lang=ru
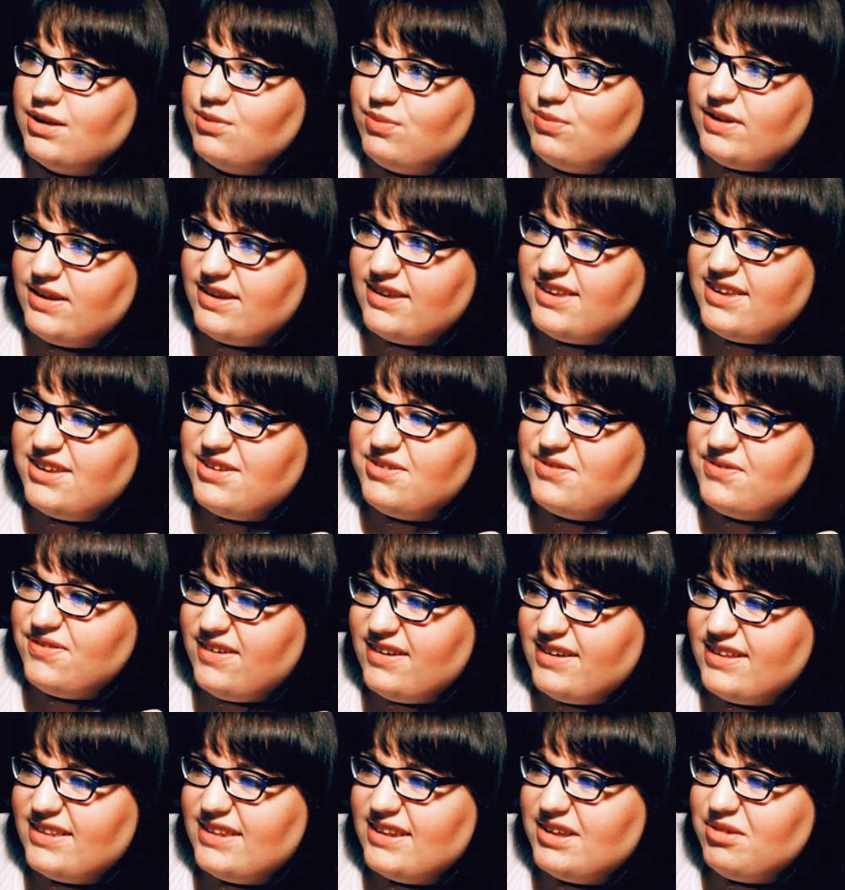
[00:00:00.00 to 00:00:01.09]
плохие
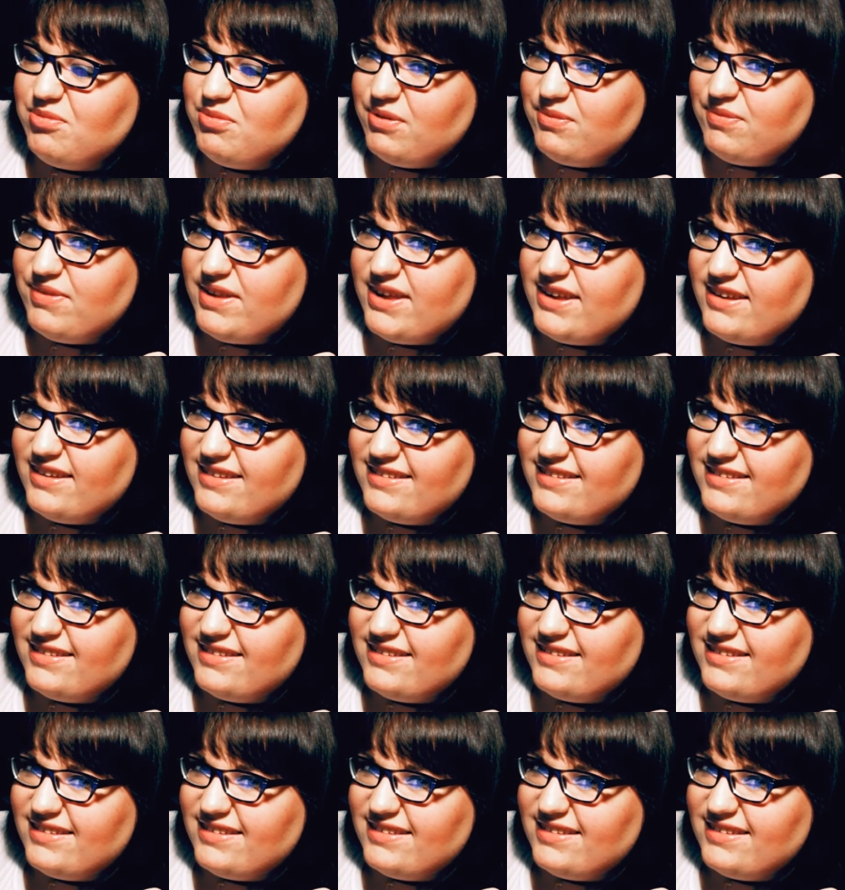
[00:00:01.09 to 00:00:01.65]
факты обо мне,